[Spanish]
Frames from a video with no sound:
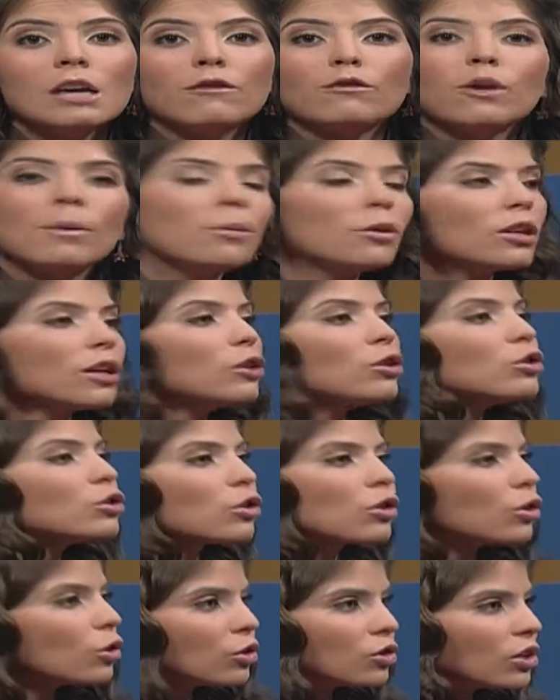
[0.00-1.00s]
y fue porque nos
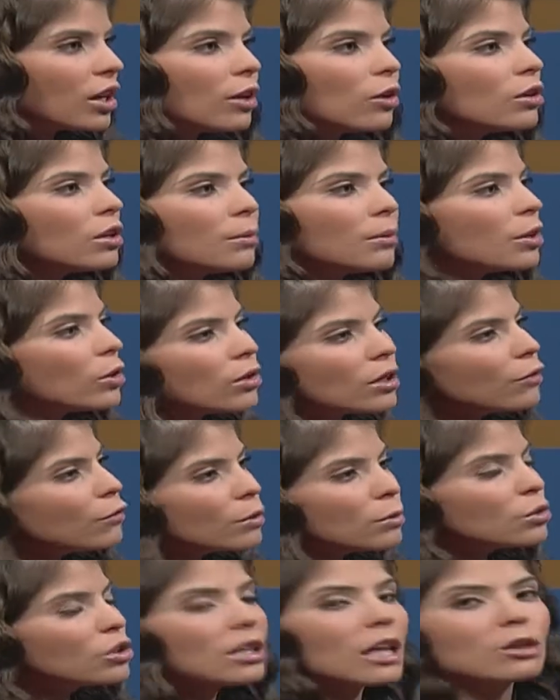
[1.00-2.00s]
conocieron y vieron que
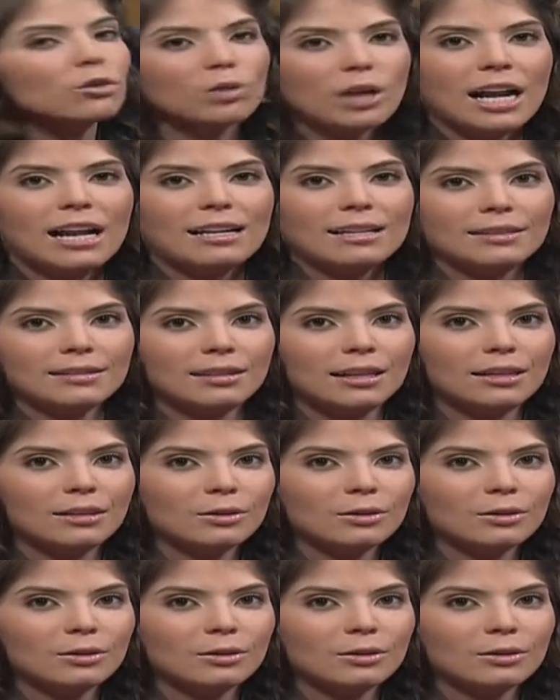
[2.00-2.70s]
fuimos naturales.